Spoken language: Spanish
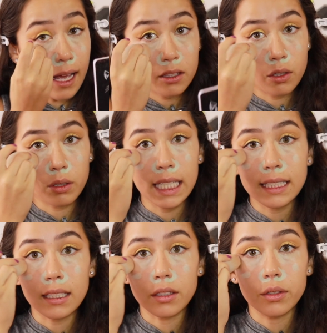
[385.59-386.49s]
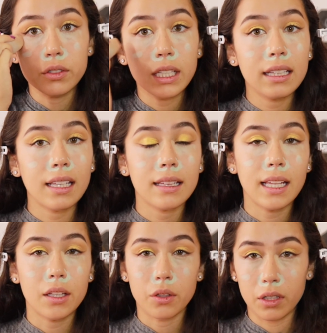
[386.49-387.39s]
a toquecitos
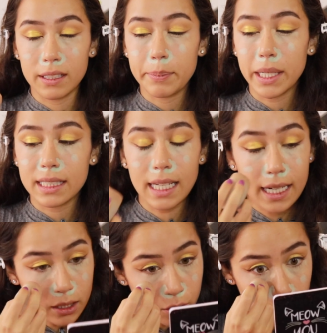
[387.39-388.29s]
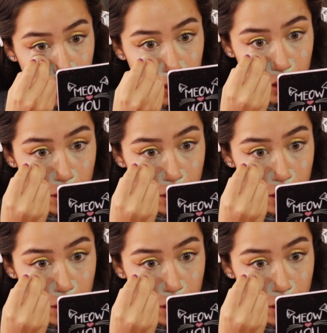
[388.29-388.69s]
intentando dispersar el color